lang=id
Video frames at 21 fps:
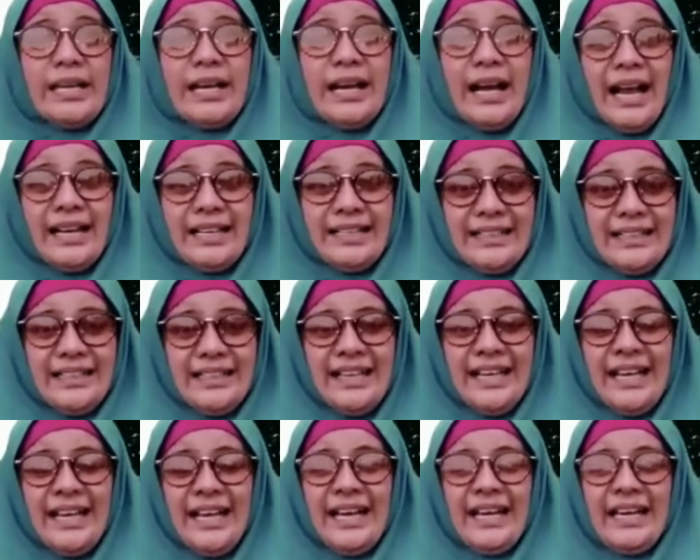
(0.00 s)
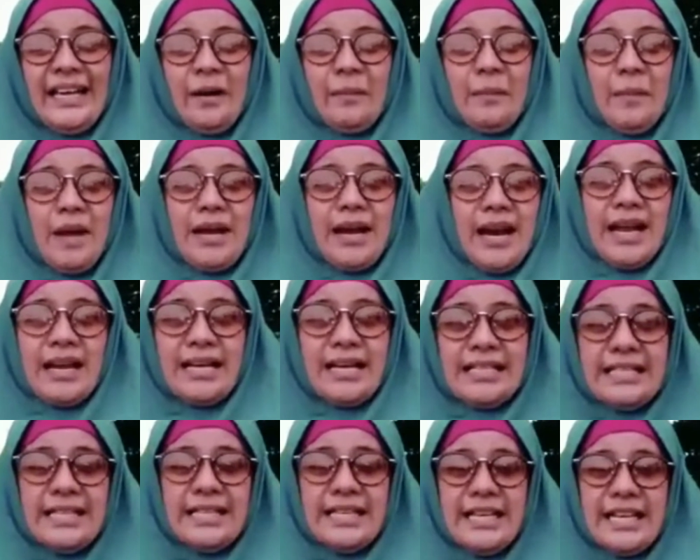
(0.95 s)
ikan yang mana di
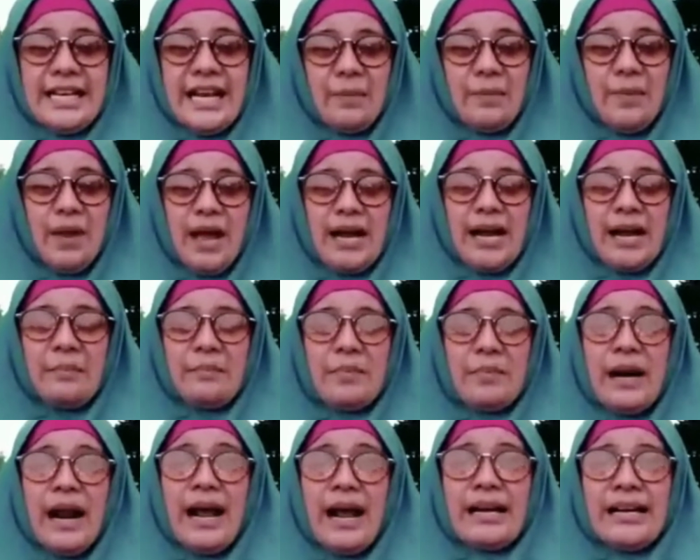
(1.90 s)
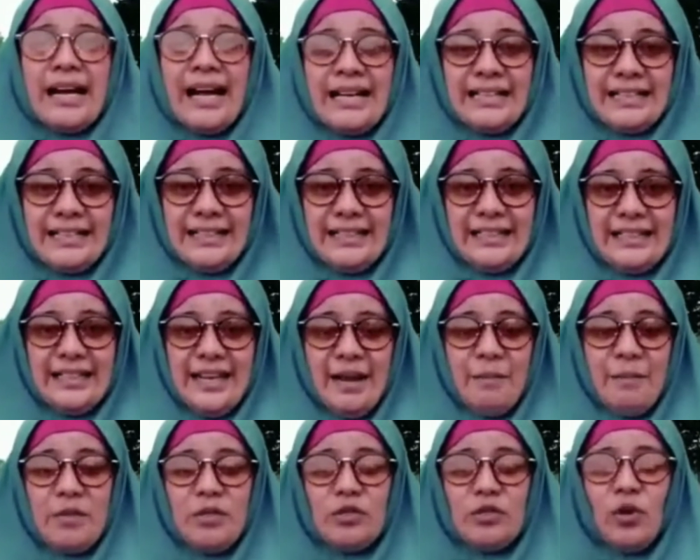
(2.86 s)
sini kami akan berangkat
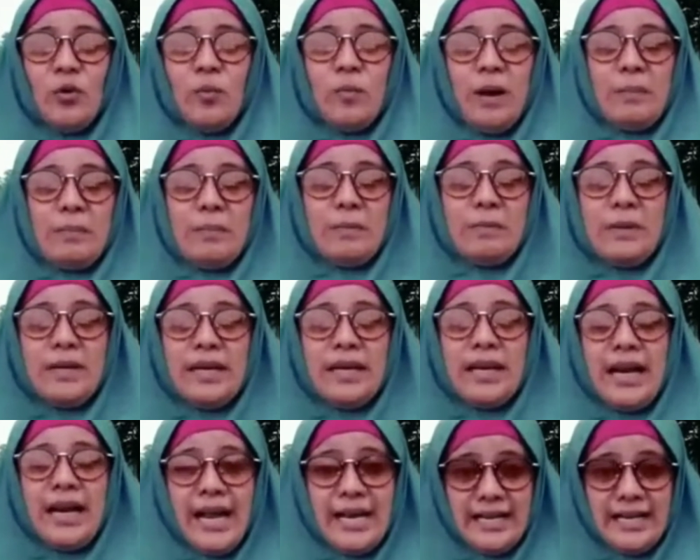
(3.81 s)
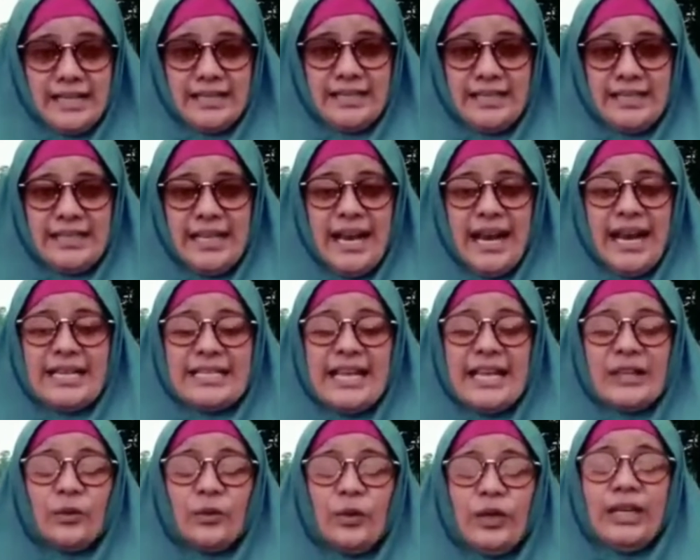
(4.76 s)
dan mencoba memberikan salah
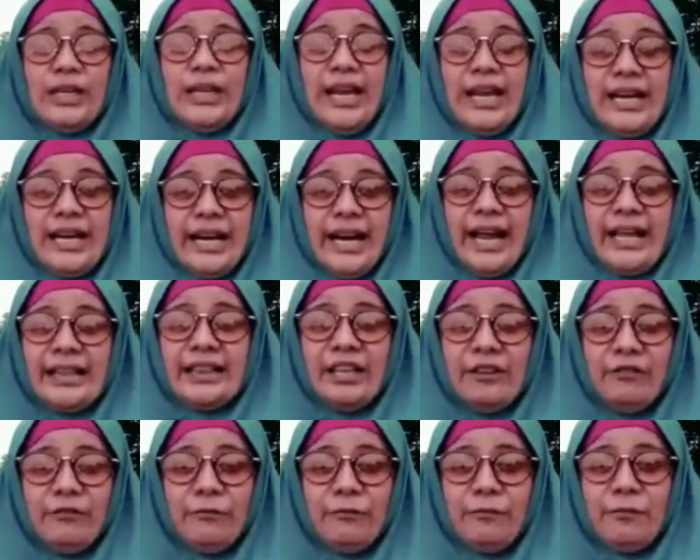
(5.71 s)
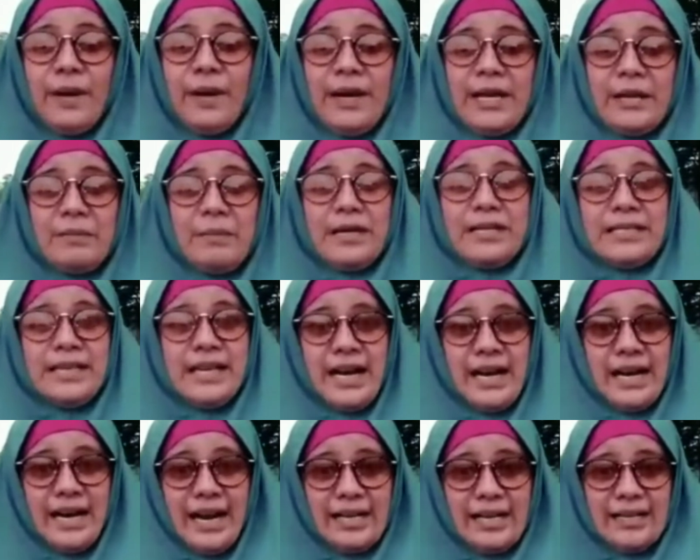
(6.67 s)
satu ide kreatif bagi
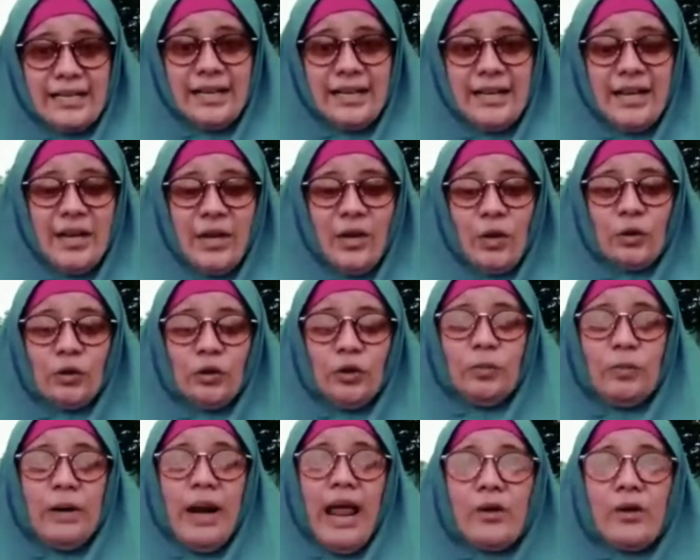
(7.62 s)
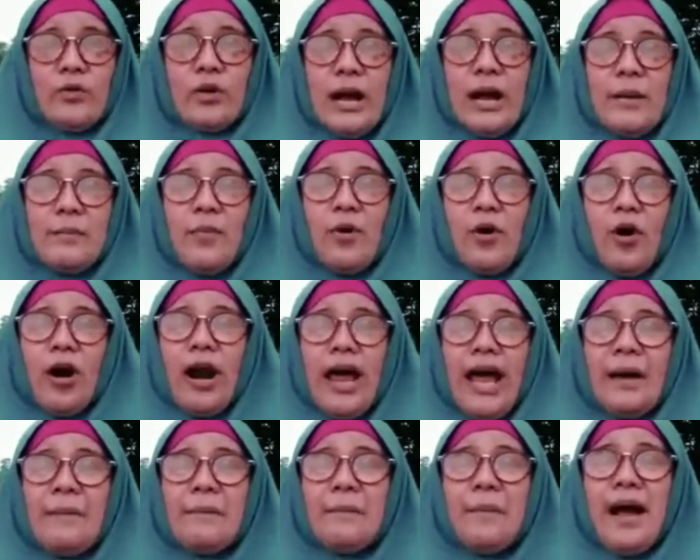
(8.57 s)
masyarakat untuk melakukan
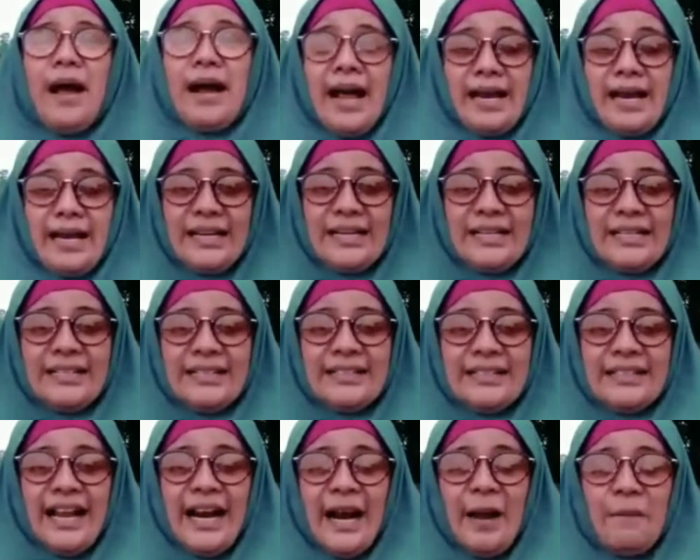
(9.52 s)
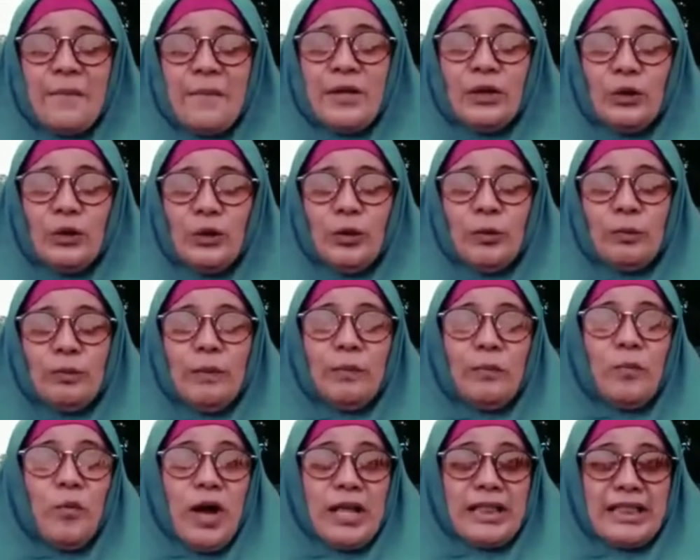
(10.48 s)
pengolahan pangan dalam bentuk
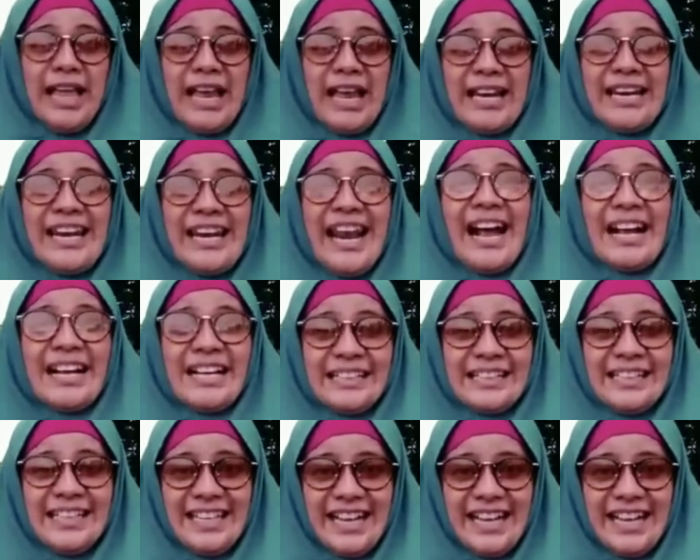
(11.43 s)
pembuatan nugget.